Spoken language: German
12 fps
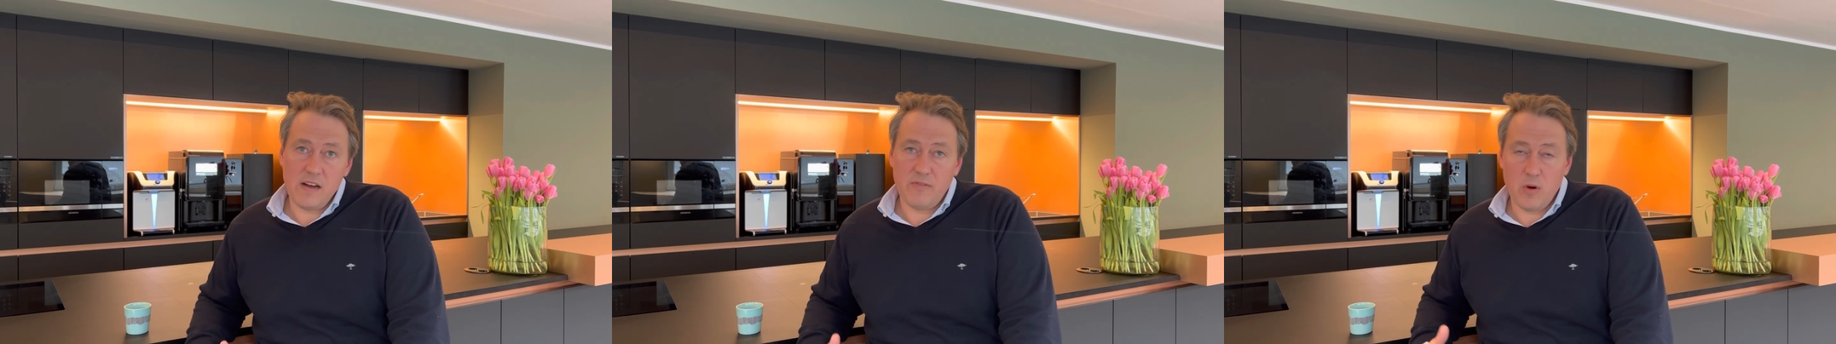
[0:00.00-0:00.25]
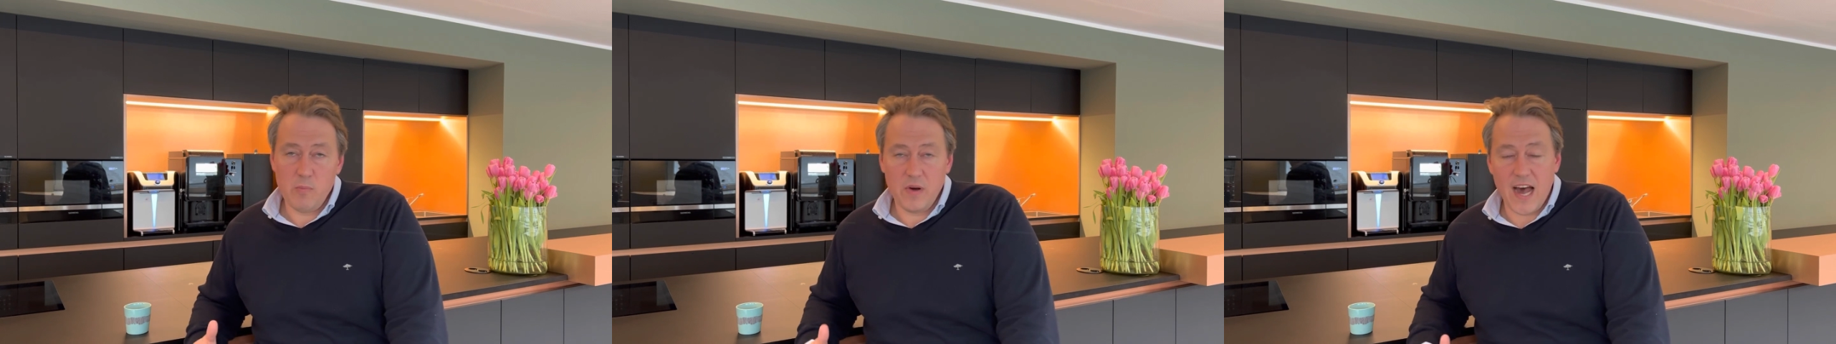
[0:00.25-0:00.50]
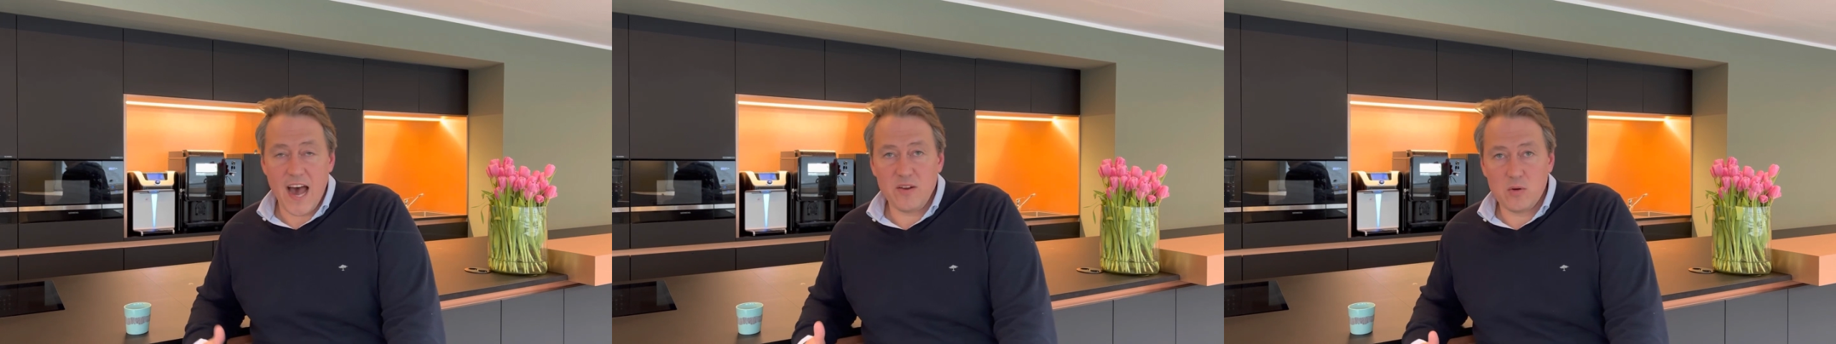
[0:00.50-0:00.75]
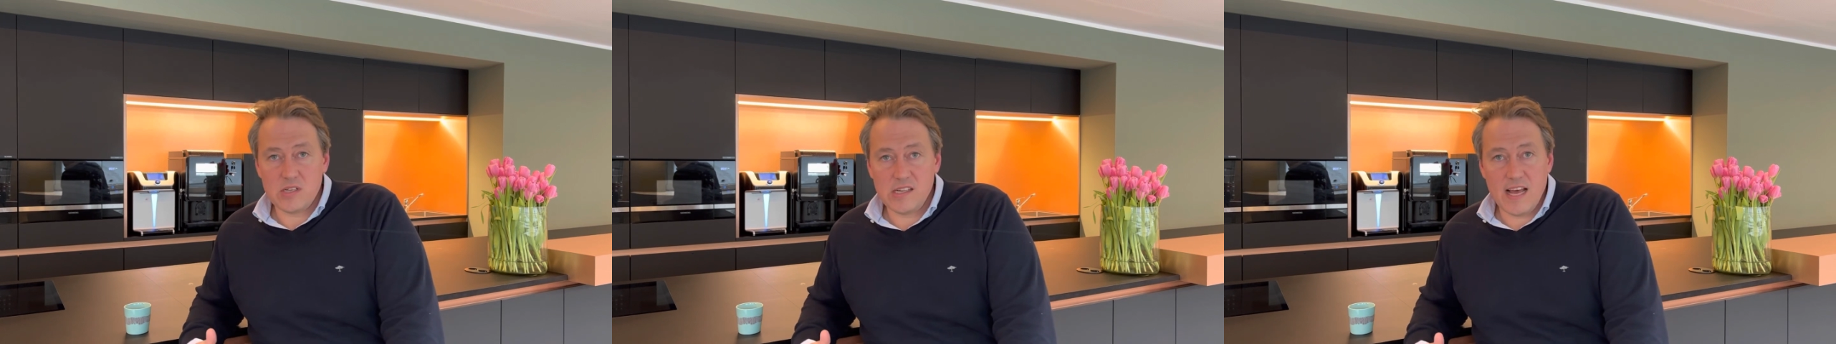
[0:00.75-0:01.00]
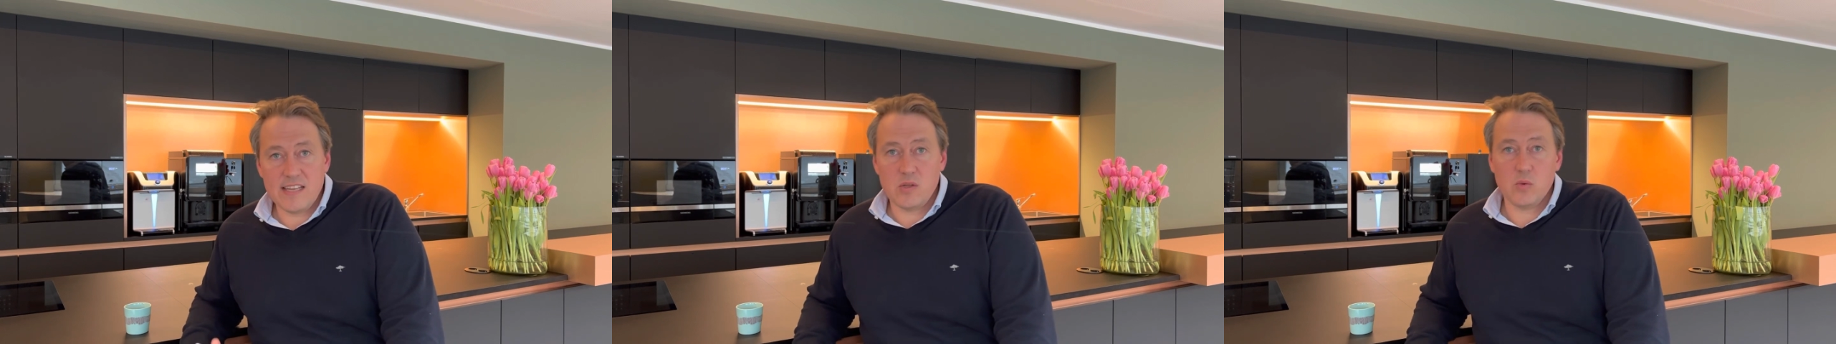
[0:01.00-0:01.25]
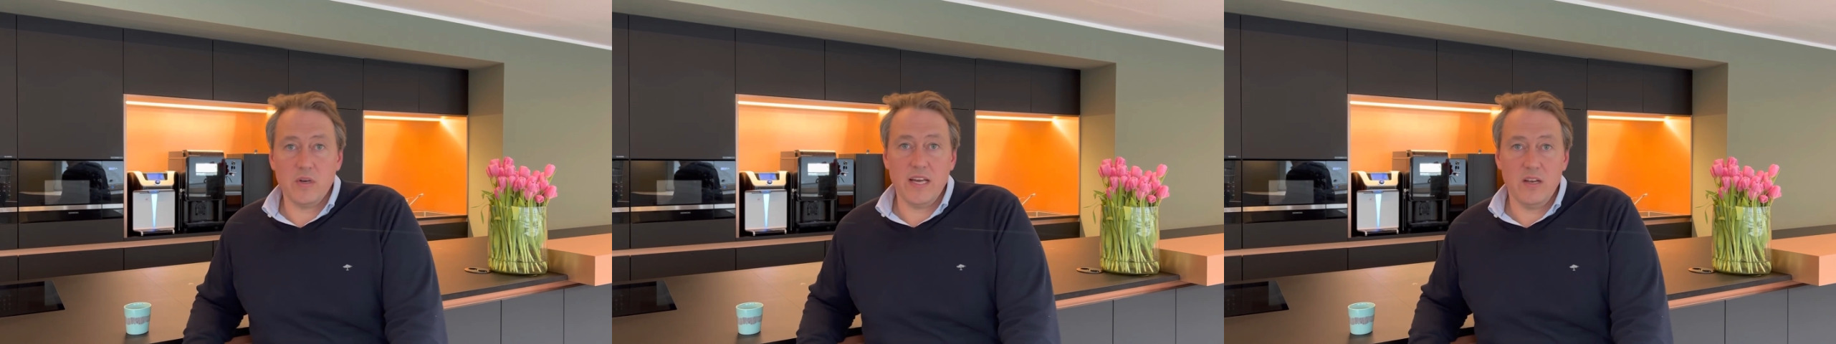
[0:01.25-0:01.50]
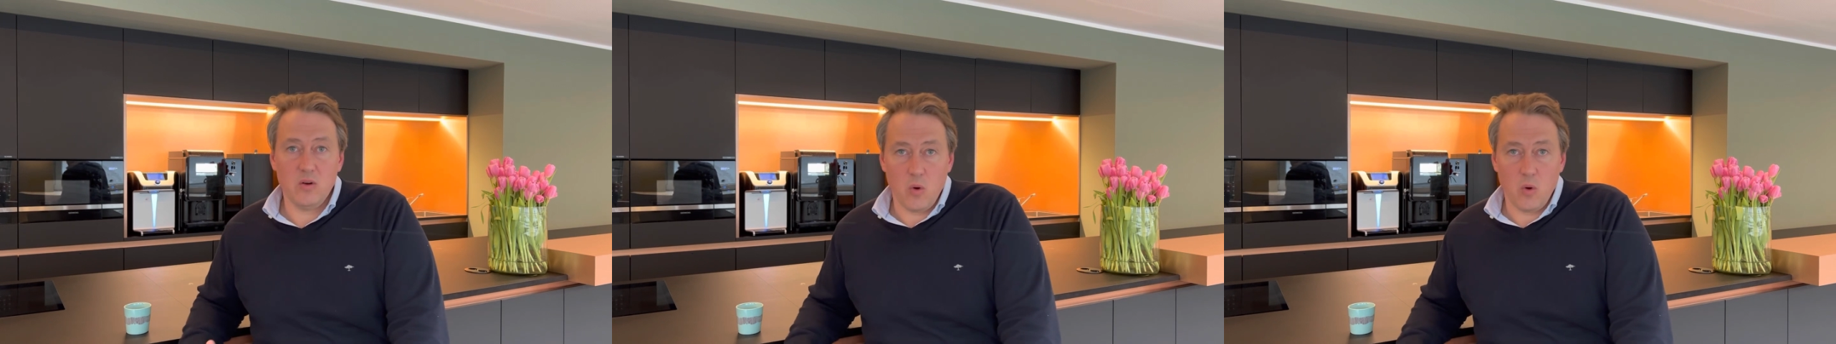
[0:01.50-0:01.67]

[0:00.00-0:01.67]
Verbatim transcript: von Beratungsleistungen in